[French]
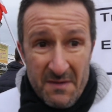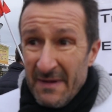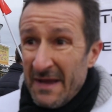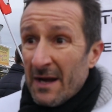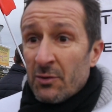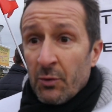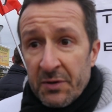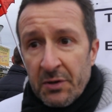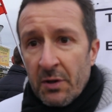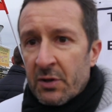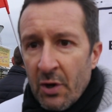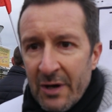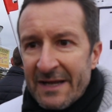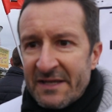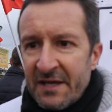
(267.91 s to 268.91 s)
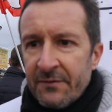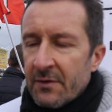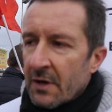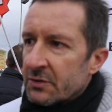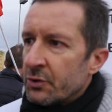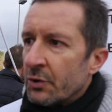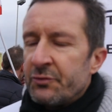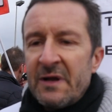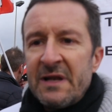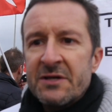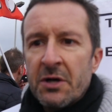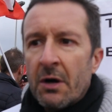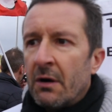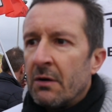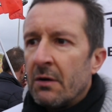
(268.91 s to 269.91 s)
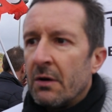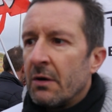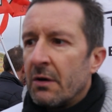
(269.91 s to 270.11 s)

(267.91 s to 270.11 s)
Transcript: Mais il y a une conscience collective. Aujourd'hui, les gens,